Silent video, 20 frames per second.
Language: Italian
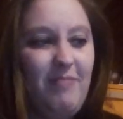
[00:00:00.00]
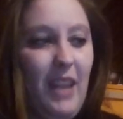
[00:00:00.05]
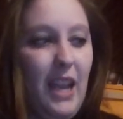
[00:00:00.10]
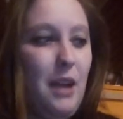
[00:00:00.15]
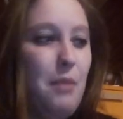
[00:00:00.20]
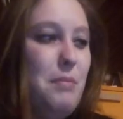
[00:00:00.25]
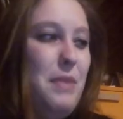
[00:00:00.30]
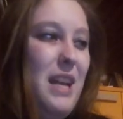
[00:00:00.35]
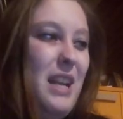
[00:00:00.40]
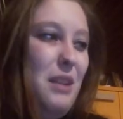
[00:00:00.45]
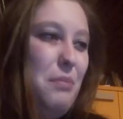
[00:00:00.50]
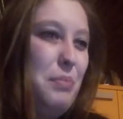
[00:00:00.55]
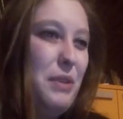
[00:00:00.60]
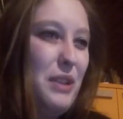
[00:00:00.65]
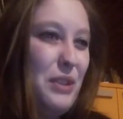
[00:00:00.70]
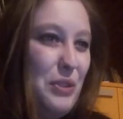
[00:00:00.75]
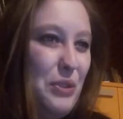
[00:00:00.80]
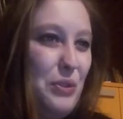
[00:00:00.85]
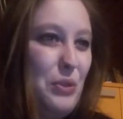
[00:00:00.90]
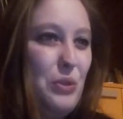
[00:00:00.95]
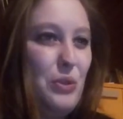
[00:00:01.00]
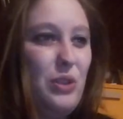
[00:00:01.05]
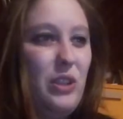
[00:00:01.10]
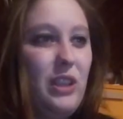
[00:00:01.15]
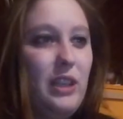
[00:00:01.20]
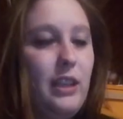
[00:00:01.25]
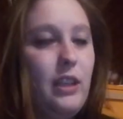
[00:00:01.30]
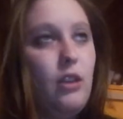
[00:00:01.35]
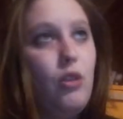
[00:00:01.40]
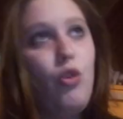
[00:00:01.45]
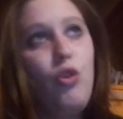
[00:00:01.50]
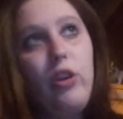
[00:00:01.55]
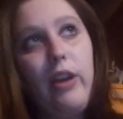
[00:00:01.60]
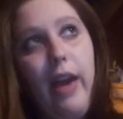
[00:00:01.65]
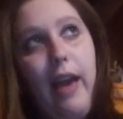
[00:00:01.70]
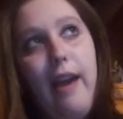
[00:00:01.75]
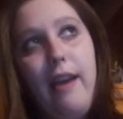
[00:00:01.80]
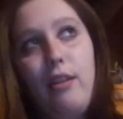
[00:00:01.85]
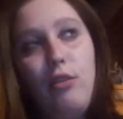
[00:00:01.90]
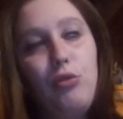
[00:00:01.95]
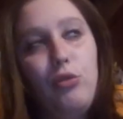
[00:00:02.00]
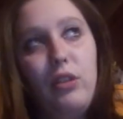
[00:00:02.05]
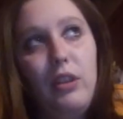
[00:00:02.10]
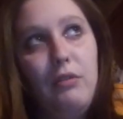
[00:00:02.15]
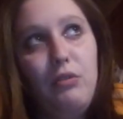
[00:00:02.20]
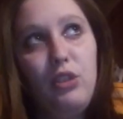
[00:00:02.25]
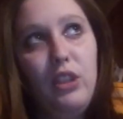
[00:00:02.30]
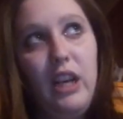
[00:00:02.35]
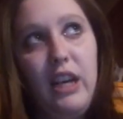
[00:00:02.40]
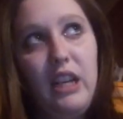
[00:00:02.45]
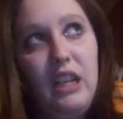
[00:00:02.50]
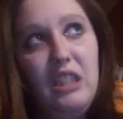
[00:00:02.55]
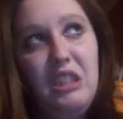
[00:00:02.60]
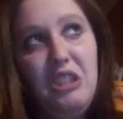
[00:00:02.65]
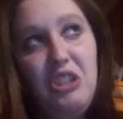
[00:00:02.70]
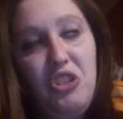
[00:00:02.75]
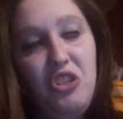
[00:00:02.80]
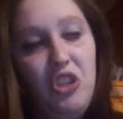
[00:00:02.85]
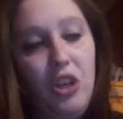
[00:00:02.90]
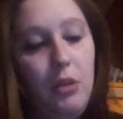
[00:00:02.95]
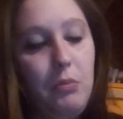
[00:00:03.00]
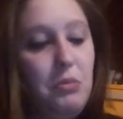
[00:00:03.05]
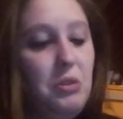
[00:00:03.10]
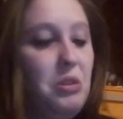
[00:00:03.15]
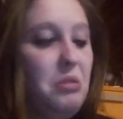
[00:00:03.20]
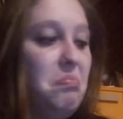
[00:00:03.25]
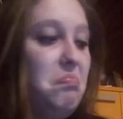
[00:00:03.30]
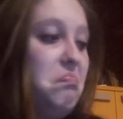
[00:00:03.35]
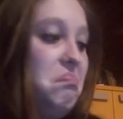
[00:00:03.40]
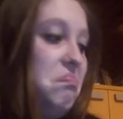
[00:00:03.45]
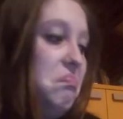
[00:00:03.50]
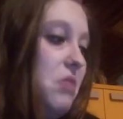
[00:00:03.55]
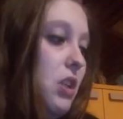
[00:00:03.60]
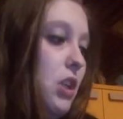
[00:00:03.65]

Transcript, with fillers: a me le persone che ok non devo dare diciamo